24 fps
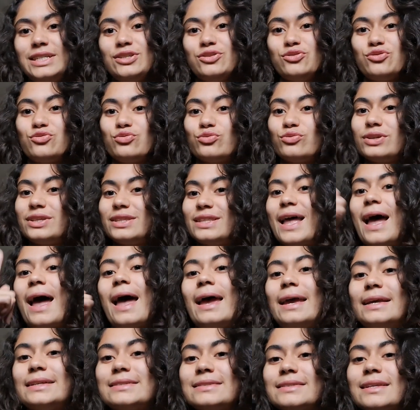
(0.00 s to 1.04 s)
Isso que dá
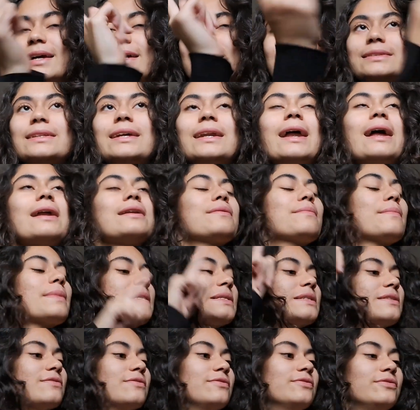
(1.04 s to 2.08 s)
a ressaca literária,
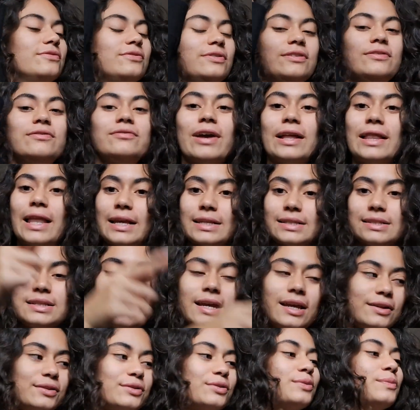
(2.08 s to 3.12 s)
mas enfim, vai dar certo.